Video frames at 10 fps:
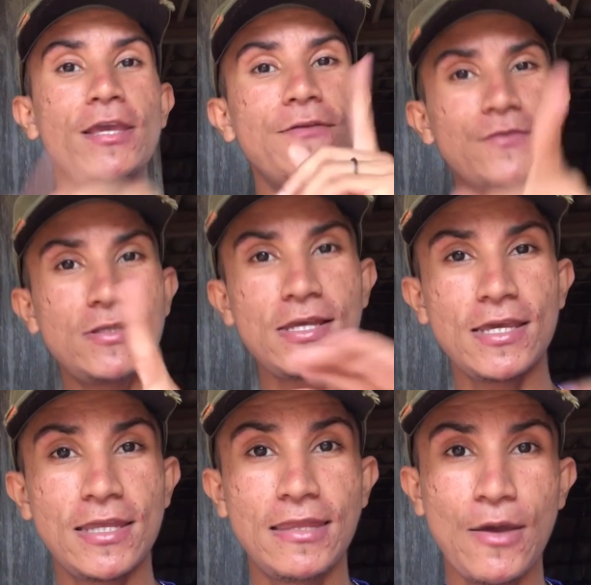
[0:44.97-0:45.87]
E você aí
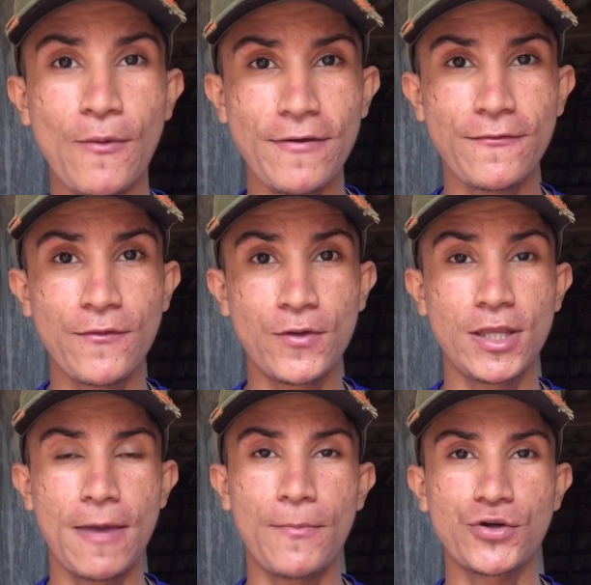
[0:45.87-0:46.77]
que tem um iPhone
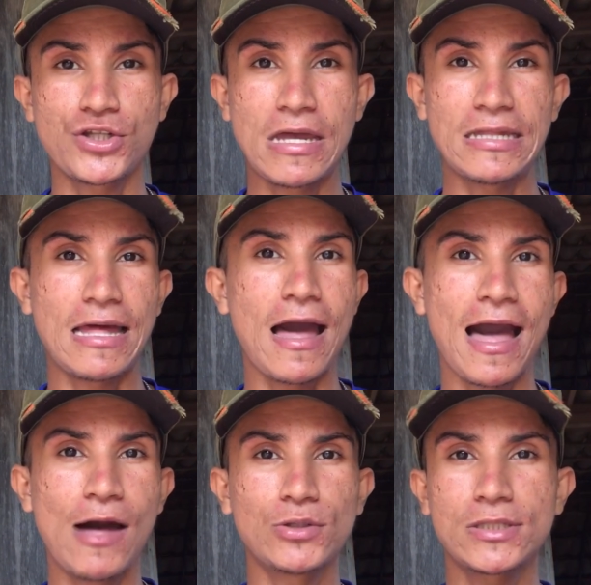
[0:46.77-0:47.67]
quer postar
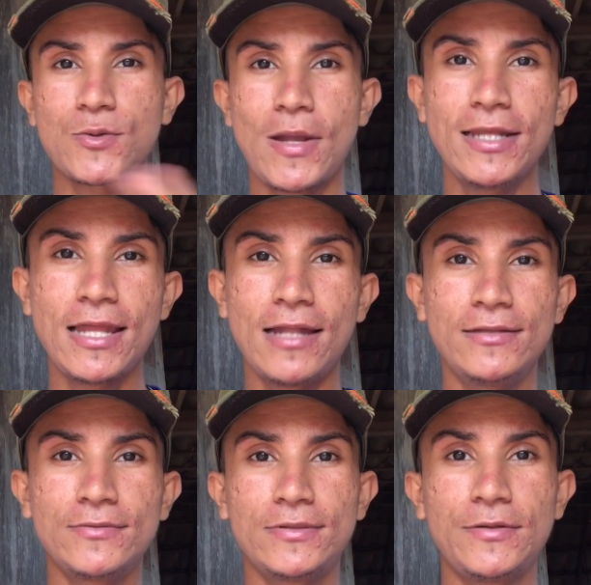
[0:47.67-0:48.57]
altas qualidades
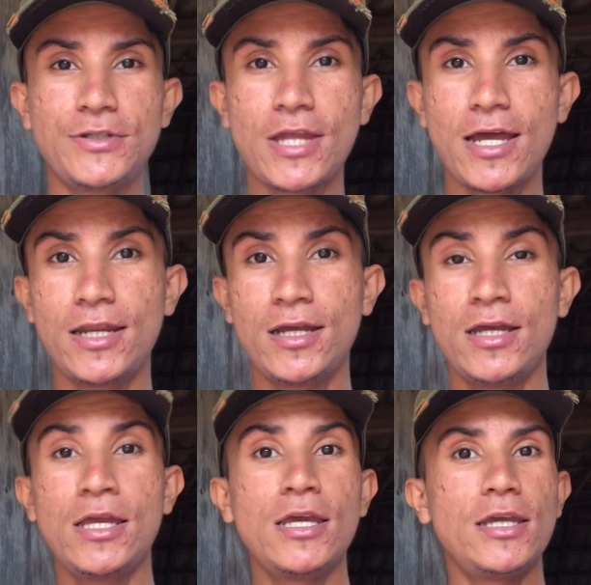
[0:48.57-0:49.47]
no seu Instagram
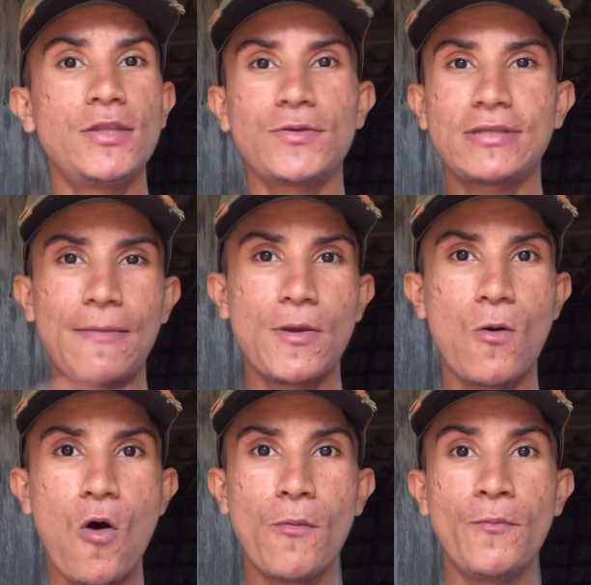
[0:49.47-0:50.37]
e não sabe
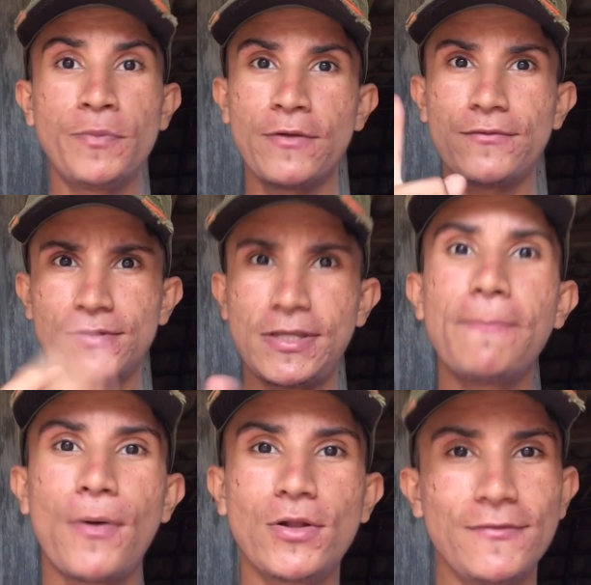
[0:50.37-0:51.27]
como, você
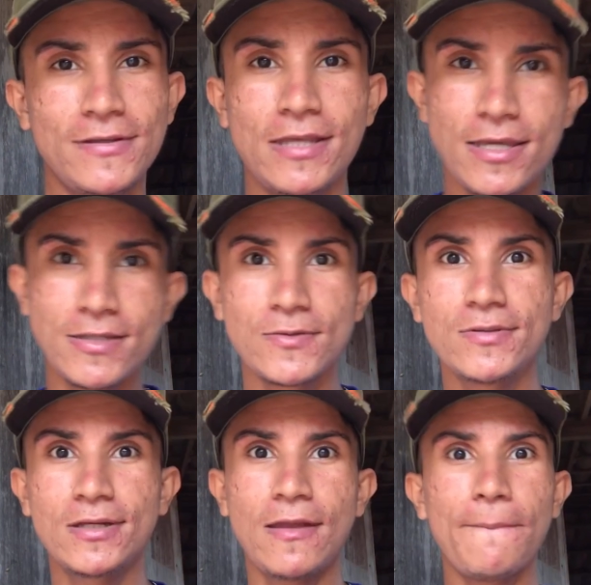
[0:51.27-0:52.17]
pode fazer isso
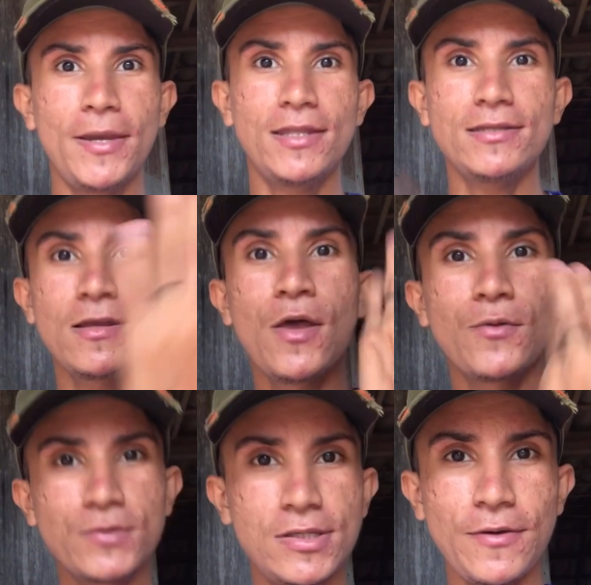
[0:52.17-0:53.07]
usando apenas
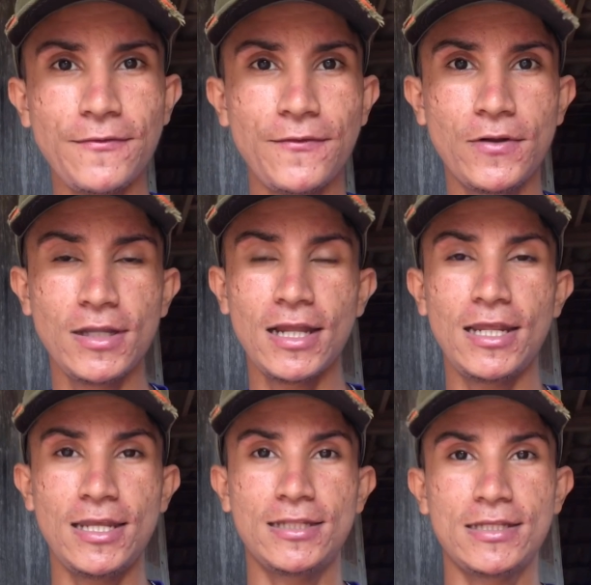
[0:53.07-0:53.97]
o seu iPhone,
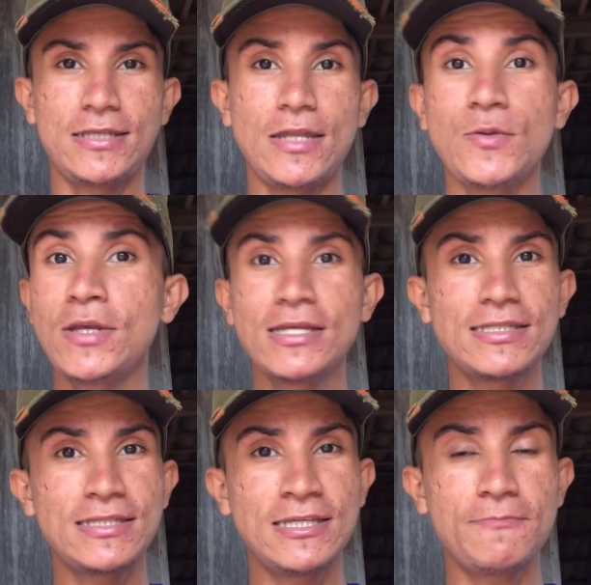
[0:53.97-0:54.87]
galerinha, tá certo?
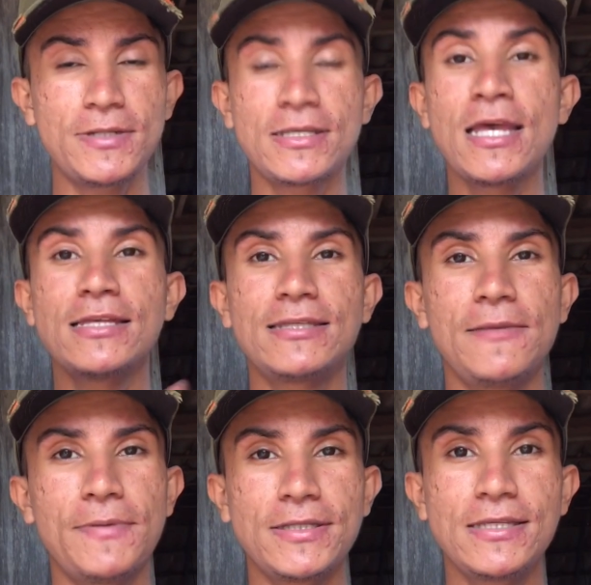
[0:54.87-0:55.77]
Simples, sem
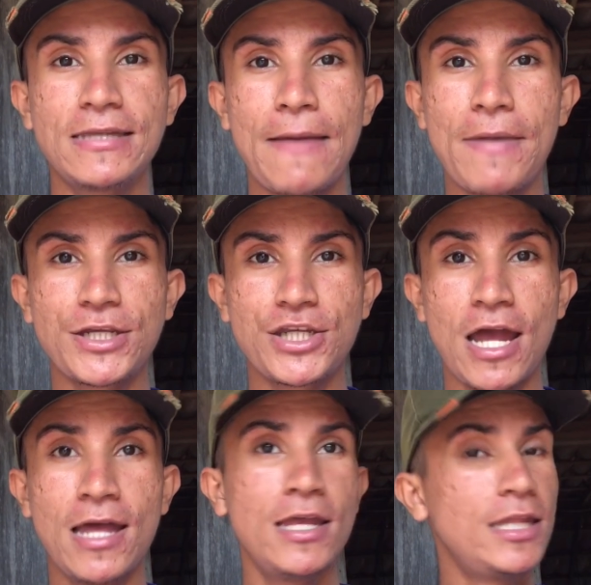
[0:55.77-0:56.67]
precisar
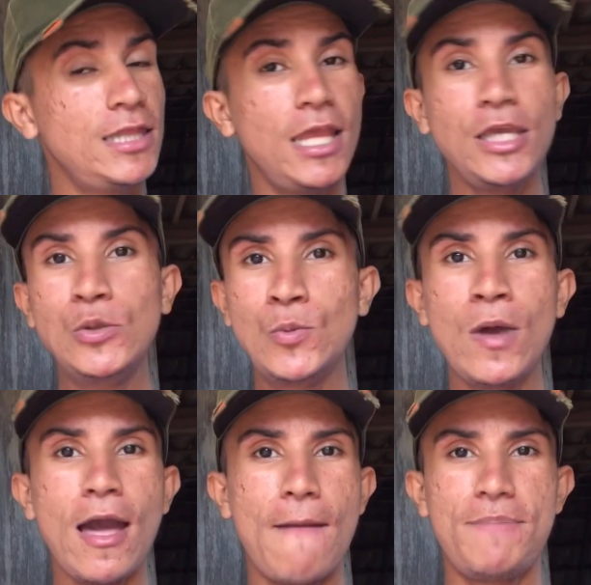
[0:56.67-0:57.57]
baixar nenhum
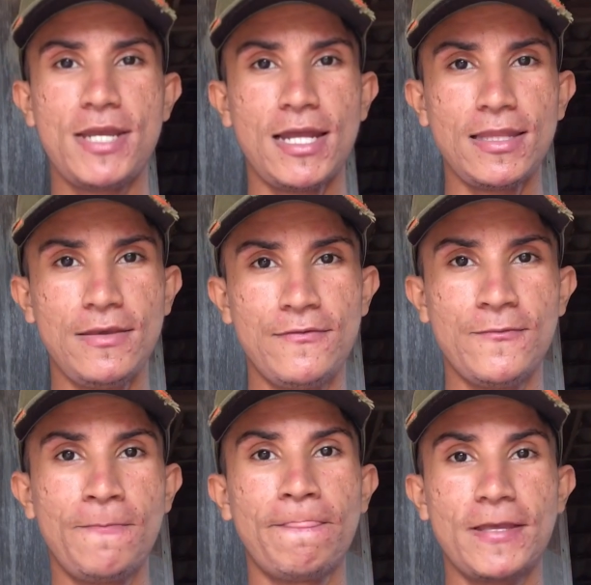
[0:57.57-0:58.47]
aplicativo,
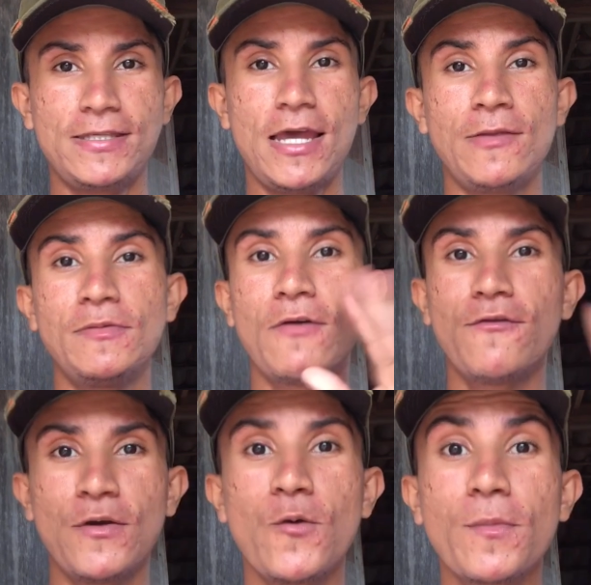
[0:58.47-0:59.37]
tá certo? Então
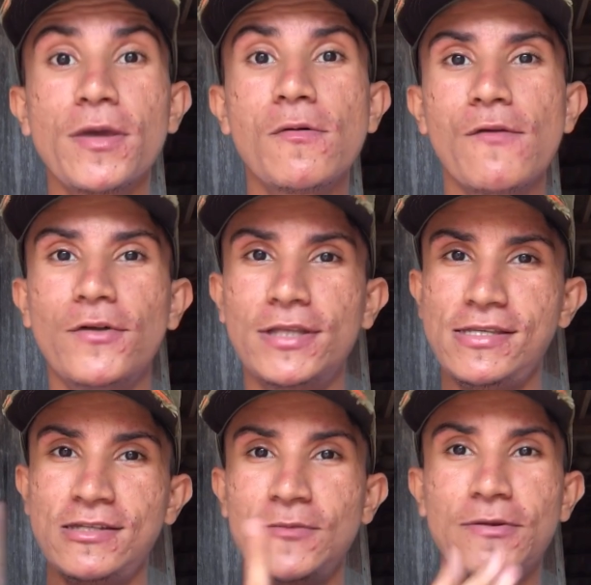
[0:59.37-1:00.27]
vem comigo que eu vou estar
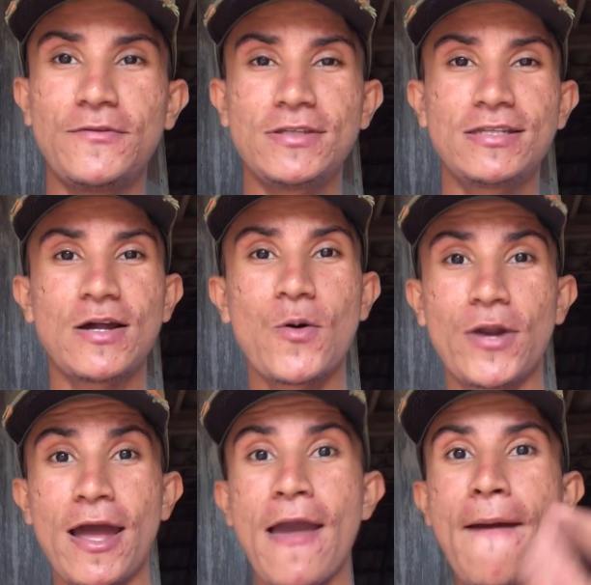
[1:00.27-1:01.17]
ensinando para vocês
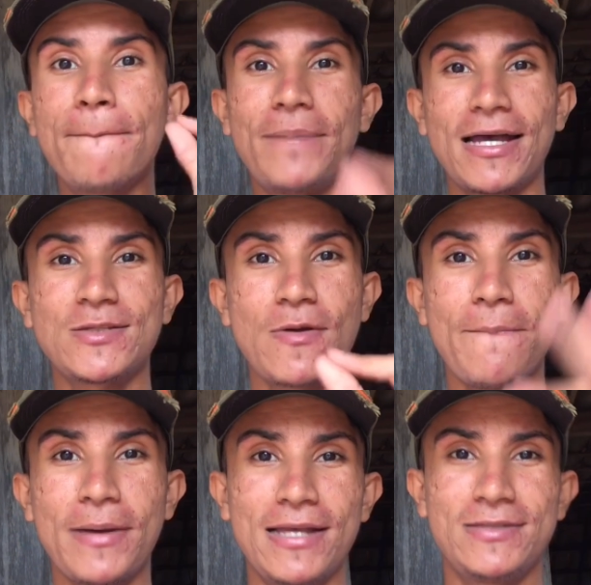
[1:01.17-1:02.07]
agora, passo a
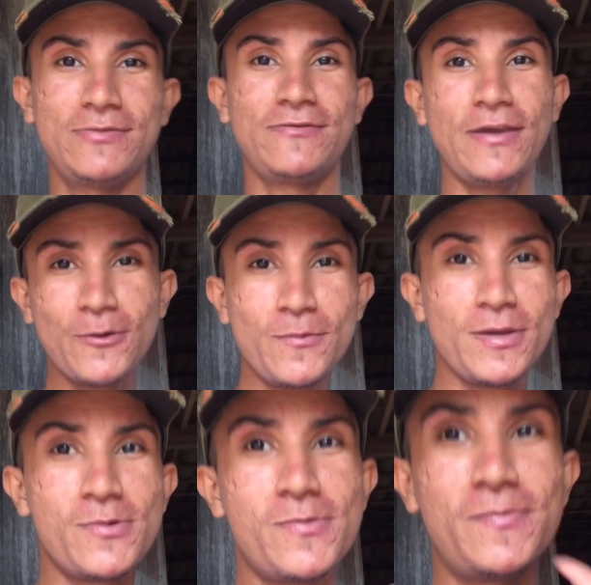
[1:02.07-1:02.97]
passo. Vem comigo.